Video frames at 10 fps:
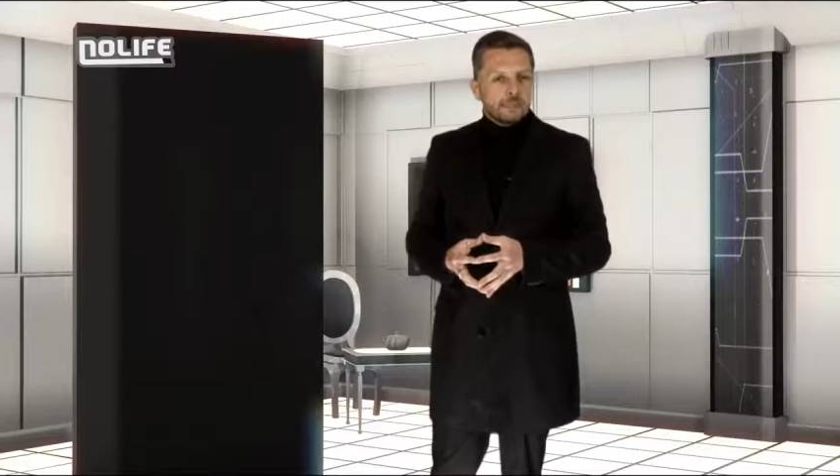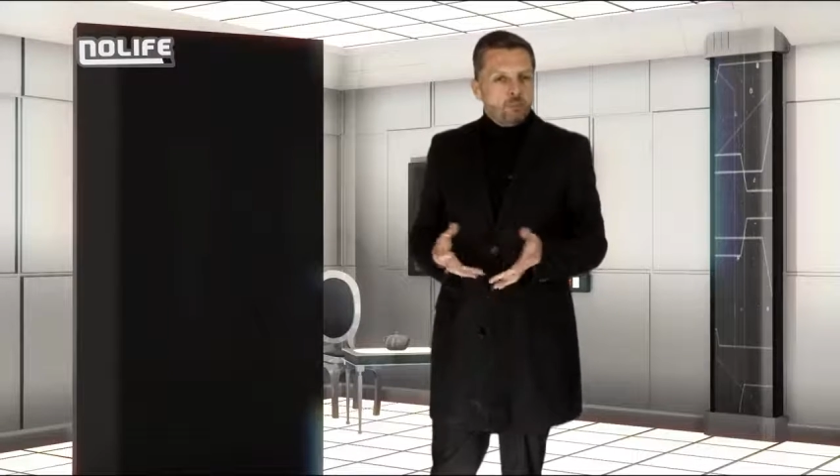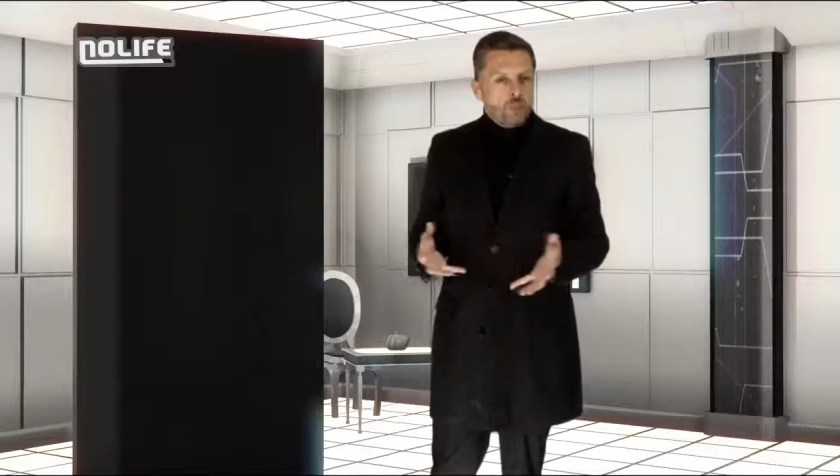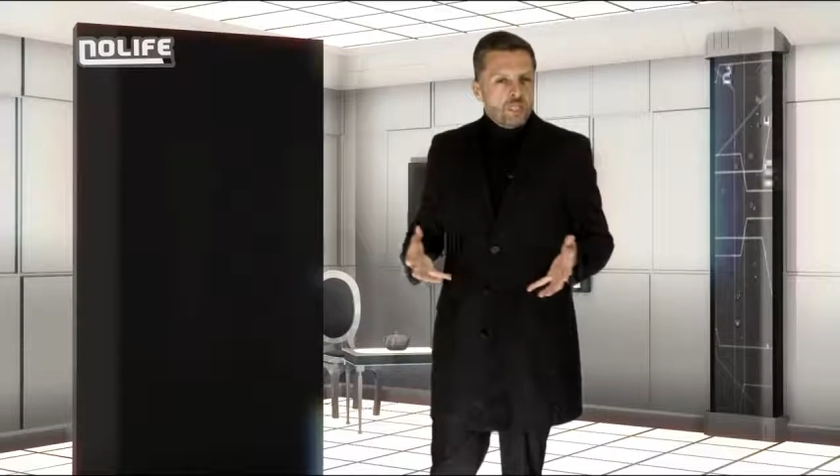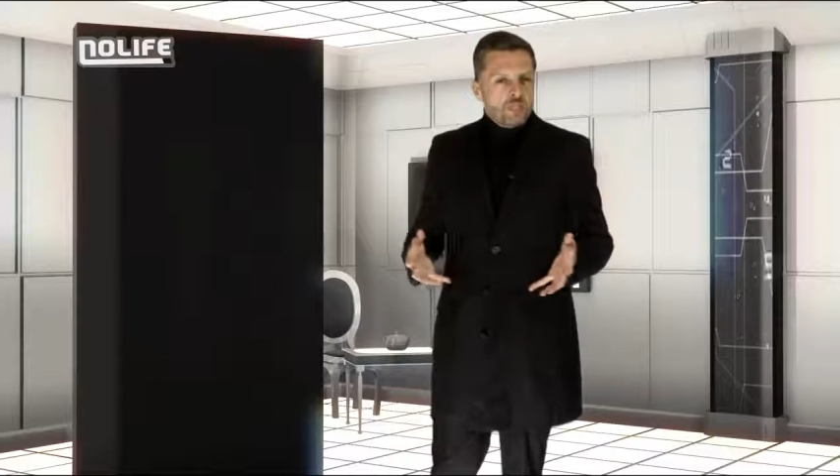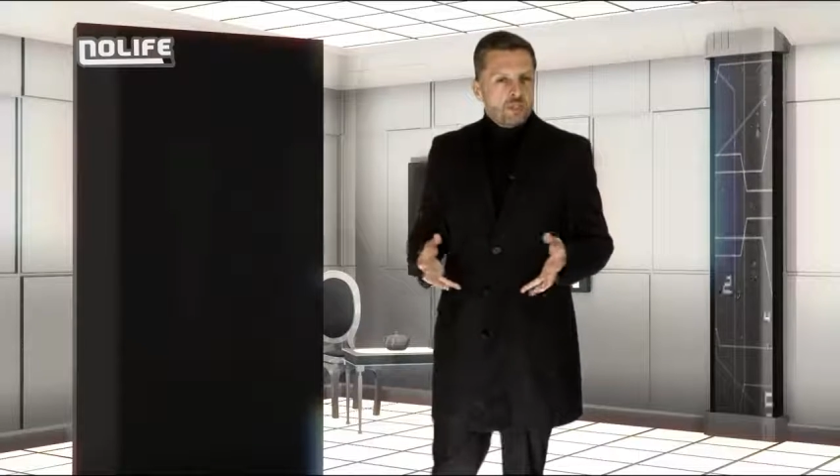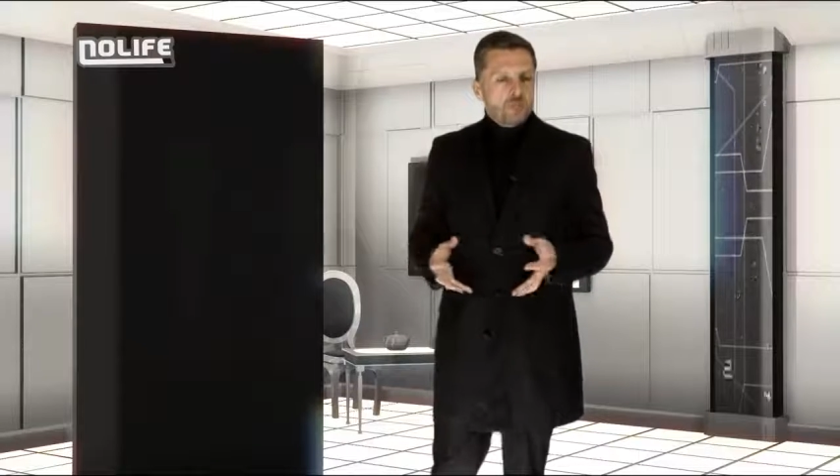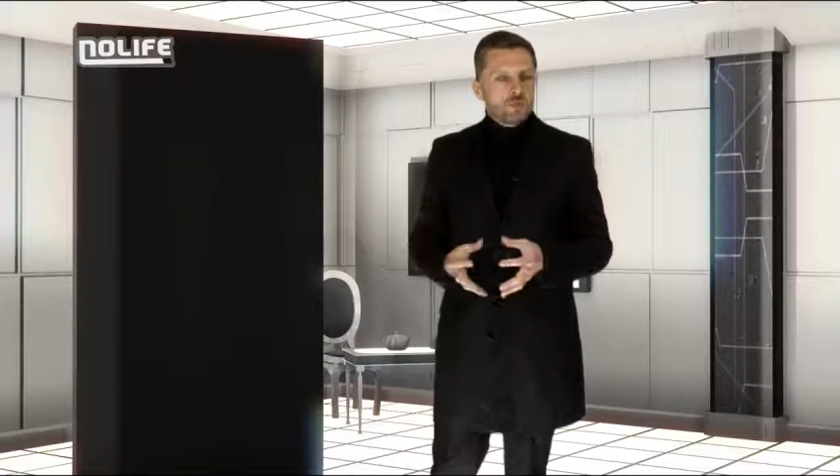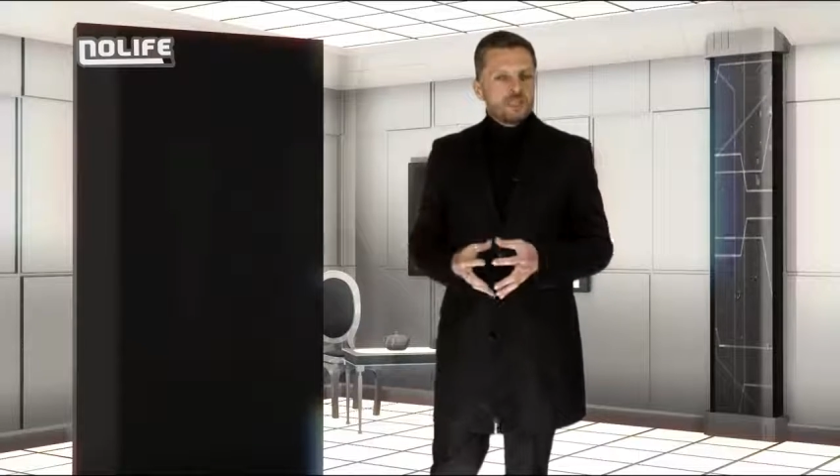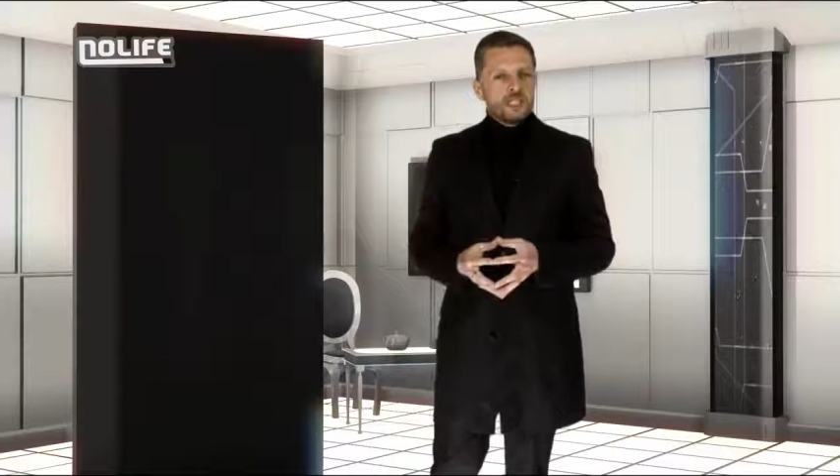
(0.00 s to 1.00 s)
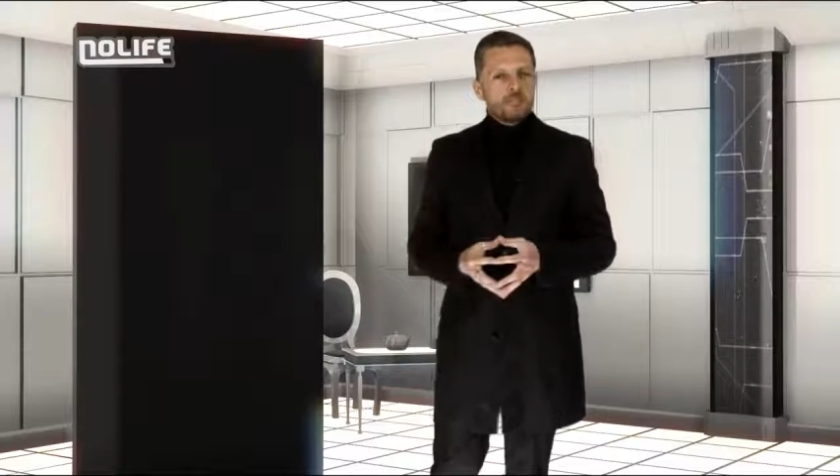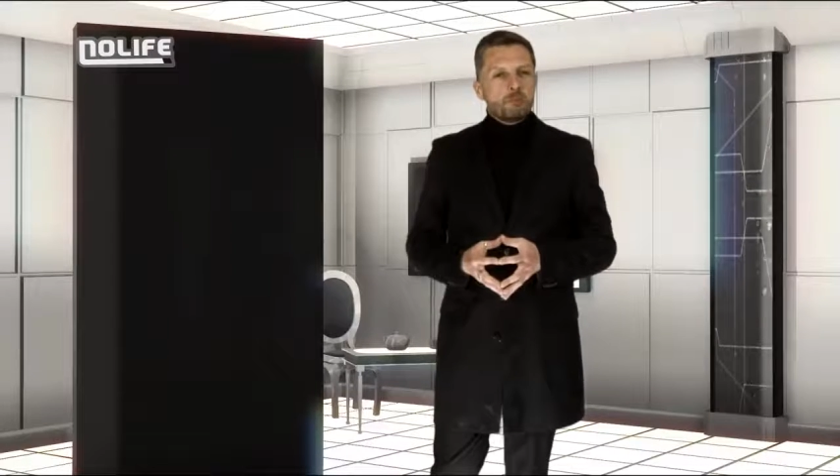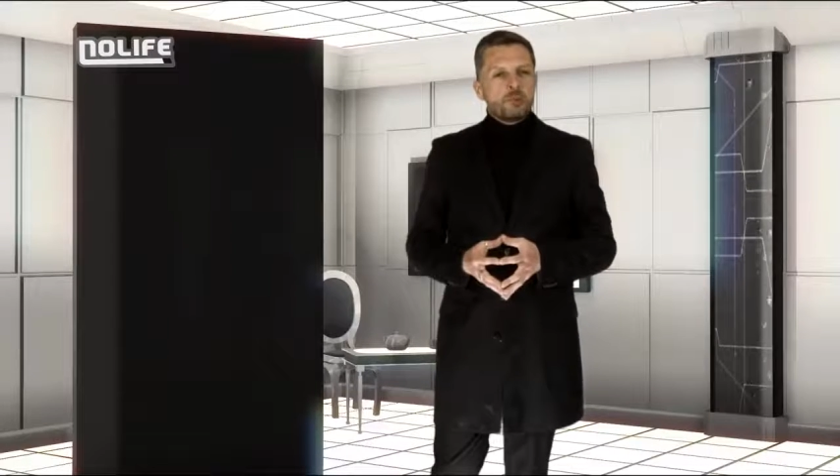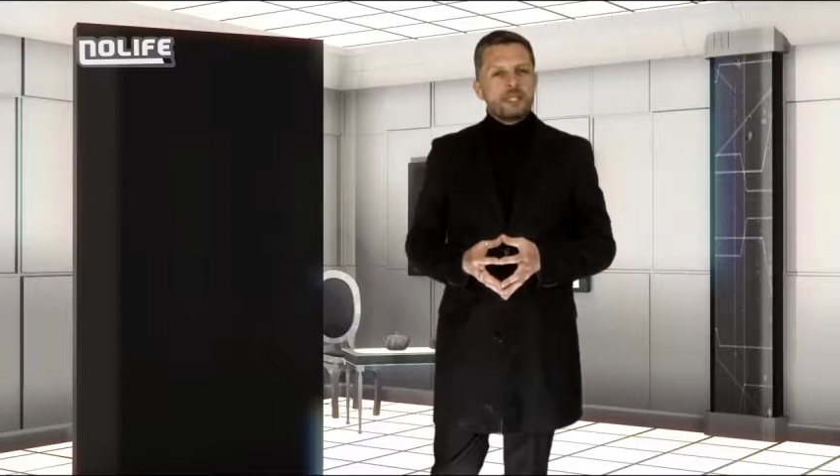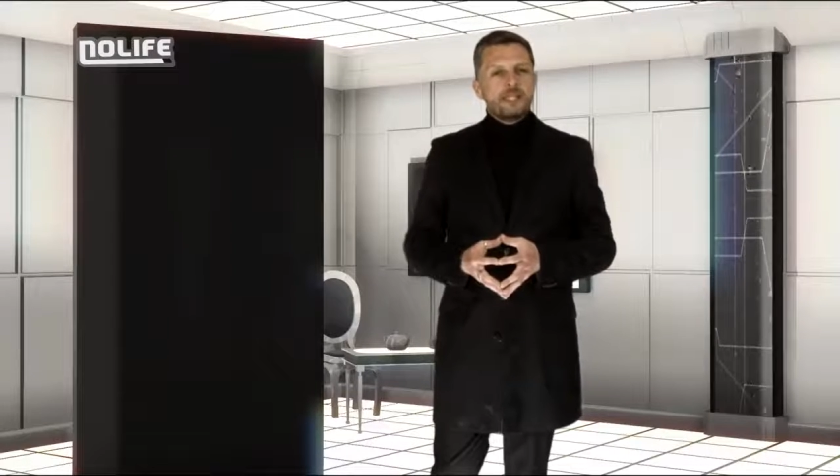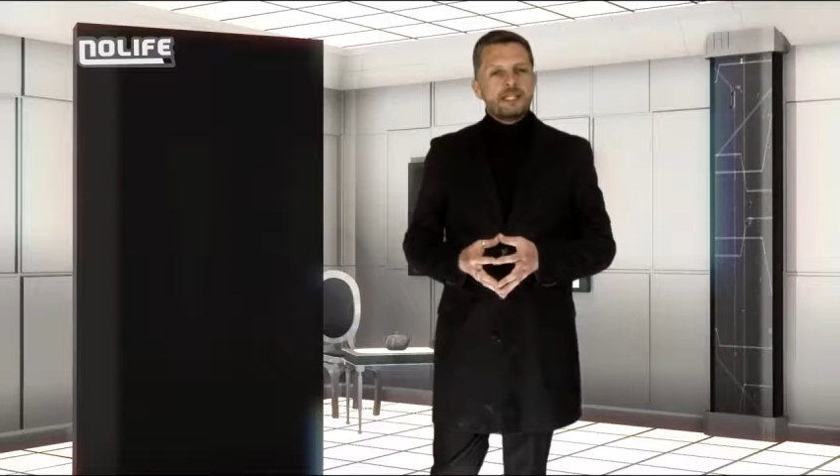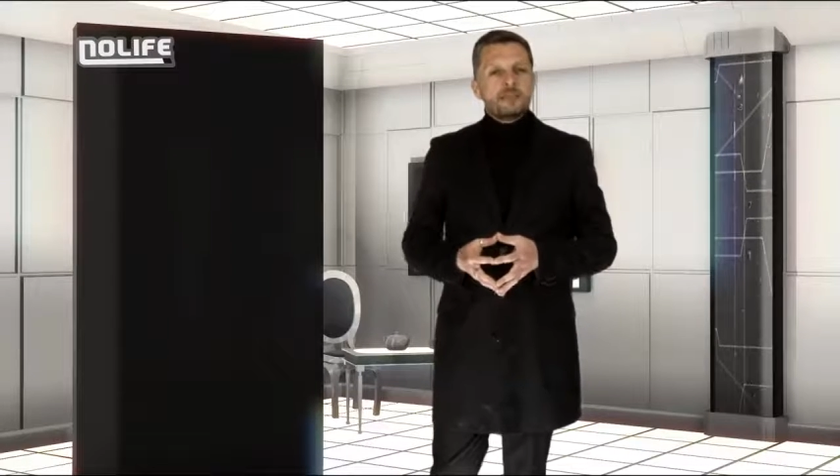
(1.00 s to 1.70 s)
Puis, au fil des progrès,